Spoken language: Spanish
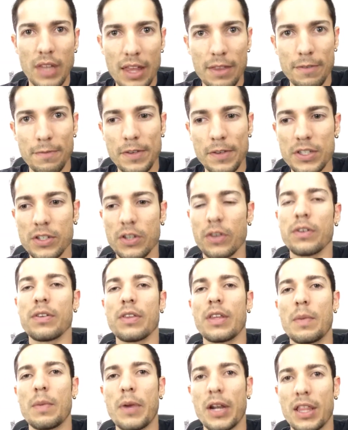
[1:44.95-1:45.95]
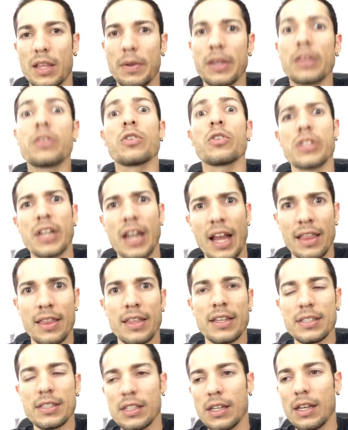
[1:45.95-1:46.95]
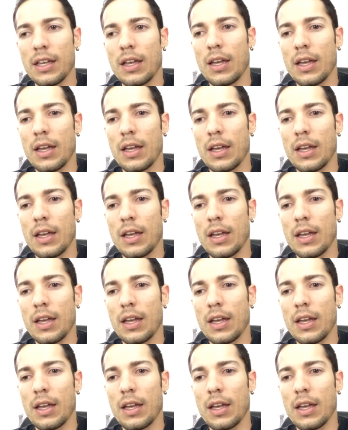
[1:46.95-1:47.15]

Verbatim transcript: edificio de departamentos grandes,